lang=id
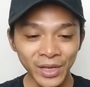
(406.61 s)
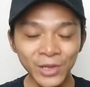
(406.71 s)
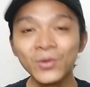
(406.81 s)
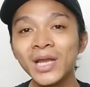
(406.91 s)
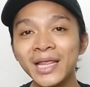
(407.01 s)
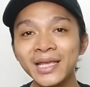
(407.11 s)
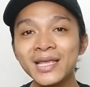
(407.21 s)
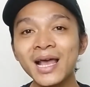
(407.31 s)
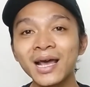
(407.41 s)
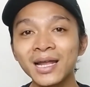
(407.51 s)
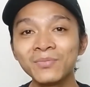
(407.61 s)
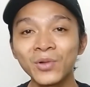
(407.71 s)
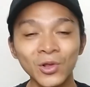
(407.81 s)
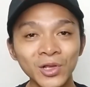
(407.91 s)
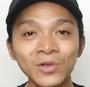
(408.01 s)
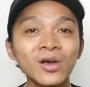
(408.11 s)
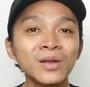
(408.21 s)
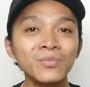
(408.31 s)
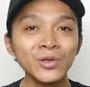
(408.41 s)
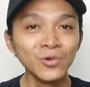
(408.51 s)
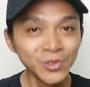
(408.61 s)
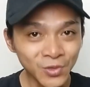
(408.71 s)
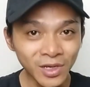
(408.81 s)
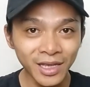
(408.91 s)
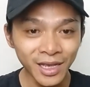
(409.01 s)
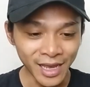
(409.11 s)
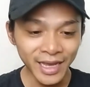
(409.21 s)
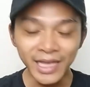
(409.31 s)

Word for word: itu nantinya akan penonton itu akan bingung juga ya